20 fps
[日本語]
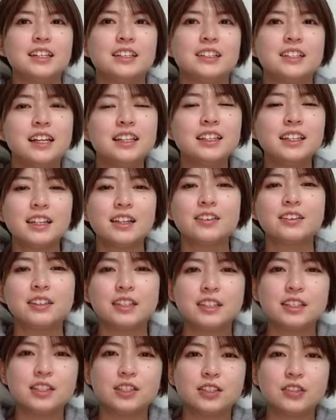だったら
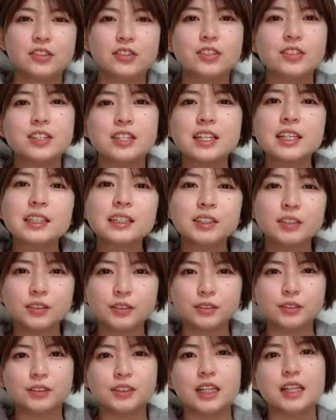私出陣
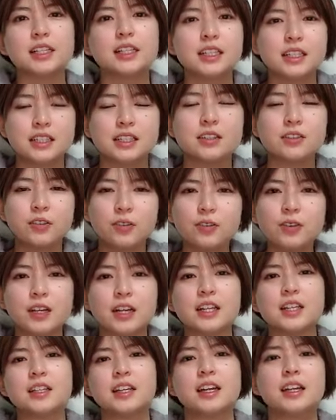の歌い出しの方や
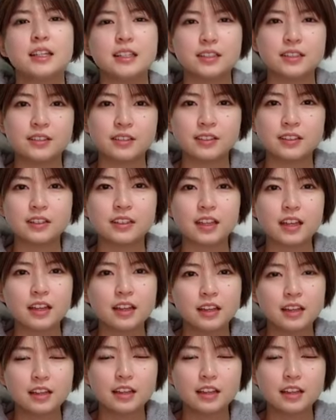りたいですって